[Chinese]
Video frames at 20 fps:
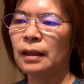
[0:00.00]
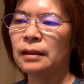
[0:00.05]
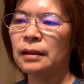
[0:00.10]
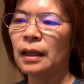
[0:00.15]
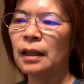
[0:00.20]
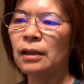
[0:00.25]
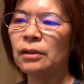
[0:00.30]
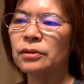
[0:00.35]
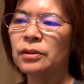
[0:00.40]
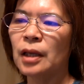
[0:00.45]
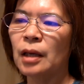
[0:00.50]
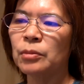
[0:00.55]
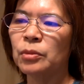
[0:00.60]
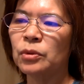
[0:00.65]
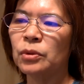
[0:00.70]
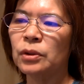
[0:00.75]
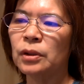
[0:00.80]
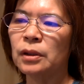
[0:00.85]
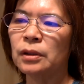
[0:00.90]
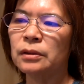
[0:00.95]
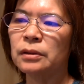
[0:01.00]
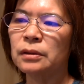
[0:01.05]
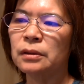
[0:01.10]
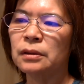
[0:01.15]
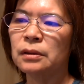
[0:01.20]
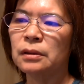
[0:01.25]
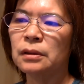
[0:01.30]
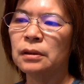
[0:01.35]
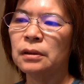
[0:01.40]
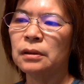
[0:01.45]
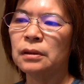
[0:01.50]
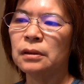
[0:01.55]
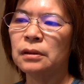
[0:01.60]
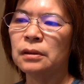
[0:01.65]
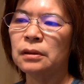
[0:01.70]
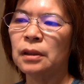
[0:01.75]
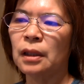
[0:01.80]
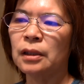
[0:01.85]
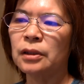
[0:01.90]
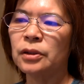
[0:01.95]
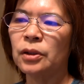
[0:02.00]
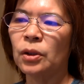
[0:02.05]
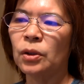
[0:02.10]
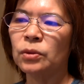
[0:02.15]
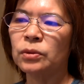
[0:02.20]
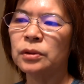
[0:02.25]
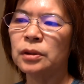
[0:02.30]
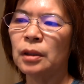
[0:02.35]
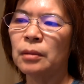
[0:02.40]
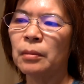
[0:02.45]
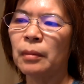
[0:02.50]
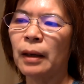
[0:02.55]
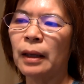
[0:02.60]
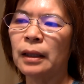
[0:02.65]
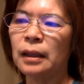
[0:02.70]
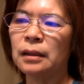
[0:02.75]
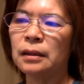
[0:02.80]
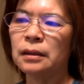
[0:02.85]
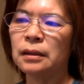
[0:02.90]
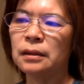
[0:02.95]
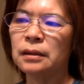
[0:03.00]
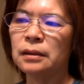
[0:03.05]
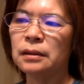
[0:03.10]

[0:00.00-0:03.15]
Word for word: 他要萨摩尔盛油盛满了，